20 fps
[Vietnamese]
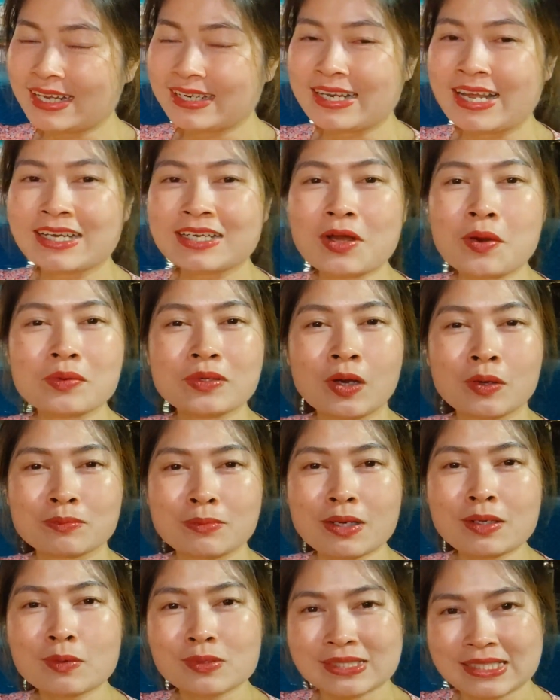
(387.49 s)
đến cộng đồng
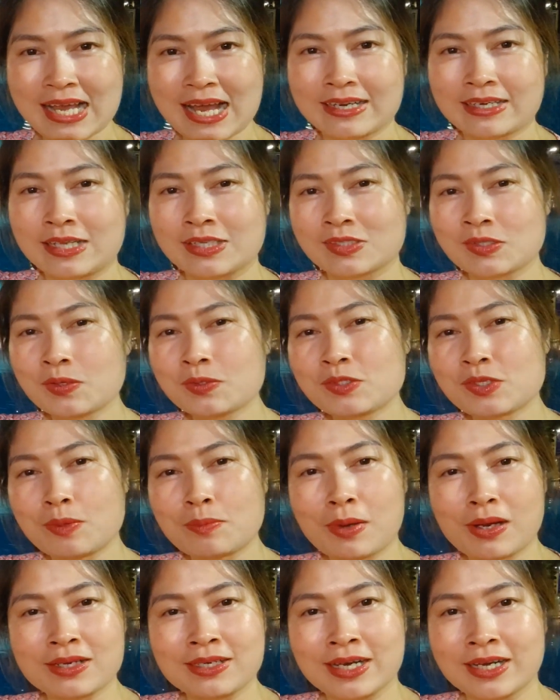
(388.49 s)
bất động sản để giúp cho
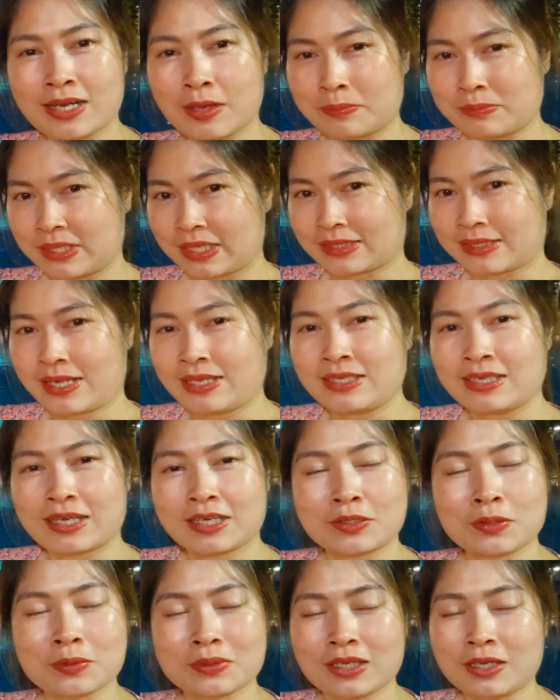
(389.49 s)
mọi người cập nhật thêm những
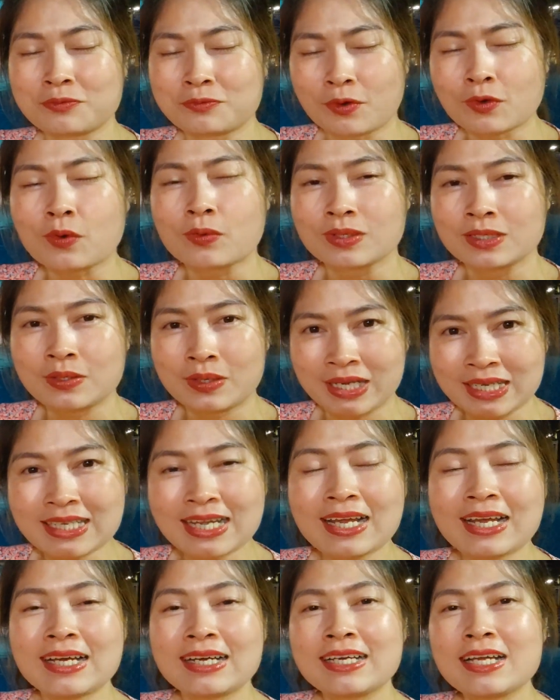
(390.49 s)
cái thông tin vô cùng hữu ích
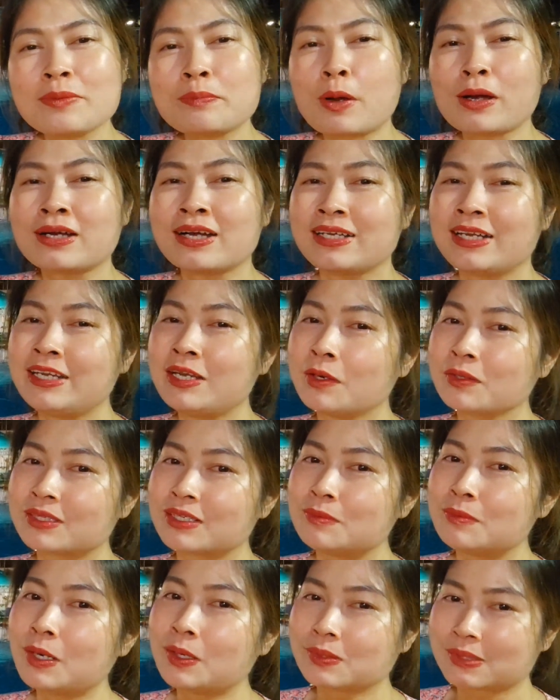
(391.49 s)
khi mọi người đi đầu
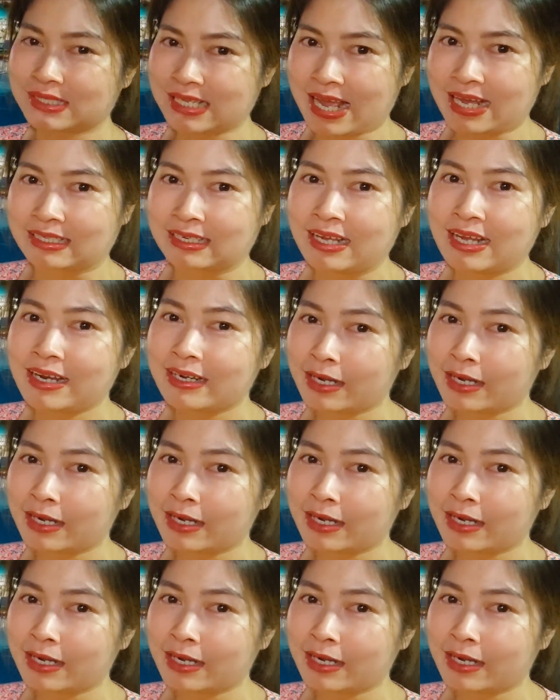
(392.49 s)
tư bất động sản,